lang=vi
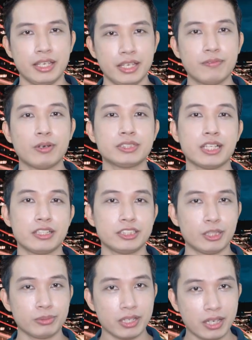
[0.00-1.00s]
Hy vọng rằng
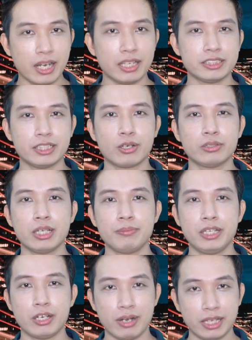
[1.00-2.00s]
trong tương lai sẽ có
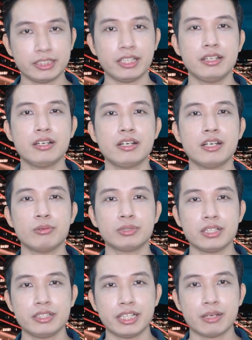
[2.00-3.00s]
thêm nhiều hãng xe nữa đầu
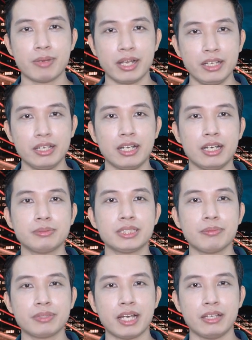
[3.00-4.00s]
tư nhà máy để lắp
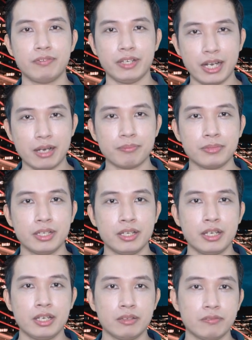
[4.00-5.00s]
ráp tại Việt Nam.
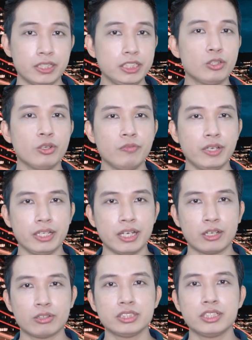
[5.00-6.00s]
Với những quý vị
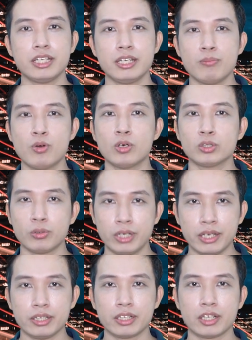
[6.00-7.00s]
đang có dự định mua ô tô
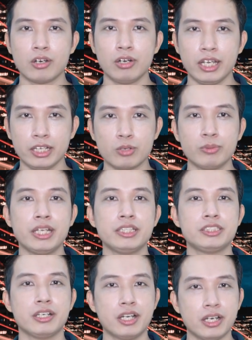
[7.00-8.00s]
điện, có lẽ cũng nên
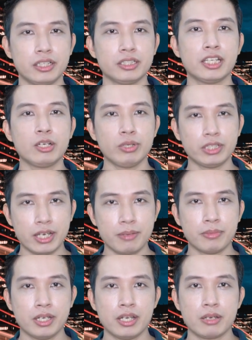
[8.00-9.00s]
chờ đợi tích lũy
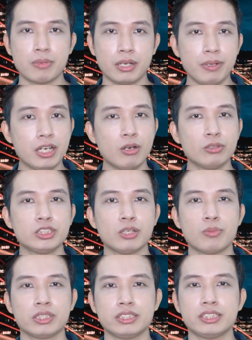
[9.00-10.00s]
thêm, bởi biết đâu
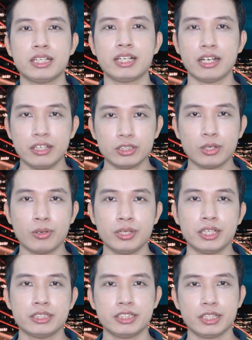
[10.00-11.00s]
trong một thời gian ngắn nữa thôi
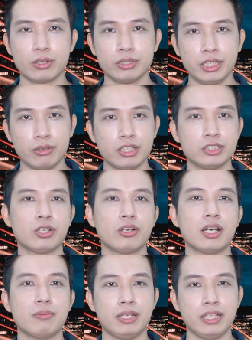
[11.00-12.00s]
sẽ có nhiều lựa
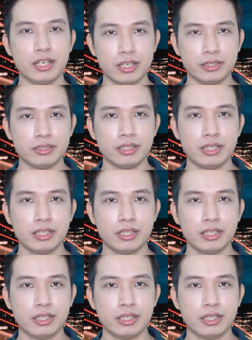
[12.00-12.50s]
chọn hợp lý hơn.